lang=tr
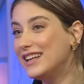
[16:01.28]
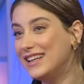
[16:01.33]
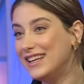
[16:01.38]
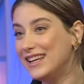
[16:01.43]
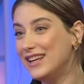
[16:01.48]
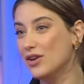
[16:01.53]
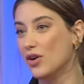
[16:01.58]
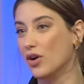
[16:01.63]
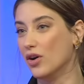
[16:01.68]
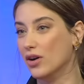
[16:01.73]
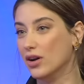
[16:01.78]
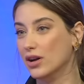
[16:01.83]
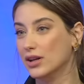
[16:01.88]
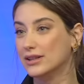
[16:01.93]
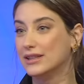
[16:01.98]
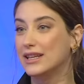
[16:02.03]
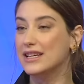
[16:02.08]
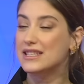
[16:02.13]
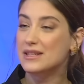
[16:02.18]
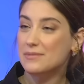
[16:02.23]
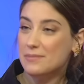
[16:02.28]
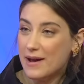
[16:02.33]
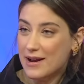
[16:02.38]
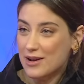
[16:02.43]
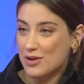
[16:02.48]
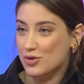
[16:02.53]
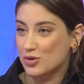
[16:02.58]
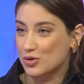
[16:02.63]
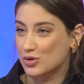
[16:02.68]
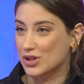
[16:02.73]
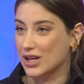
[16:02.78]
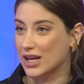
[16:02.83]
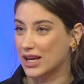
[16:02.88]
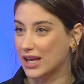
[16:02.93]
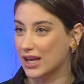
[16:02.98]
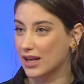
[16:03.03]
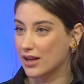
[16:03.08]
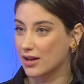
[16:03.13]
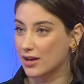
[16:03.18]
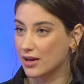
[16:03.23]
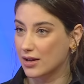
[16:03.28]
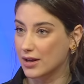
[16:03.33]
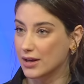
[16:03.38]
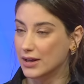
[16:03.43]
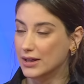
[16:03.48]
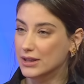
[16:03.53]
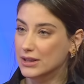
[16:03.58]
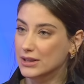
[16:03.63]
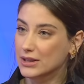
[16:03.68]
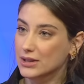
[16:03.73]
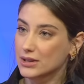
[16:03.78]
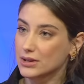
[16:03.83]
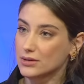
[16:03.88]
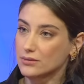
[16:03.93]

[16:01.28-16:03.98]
değil o. Desibel yüksek. Sen bu hayatta en çok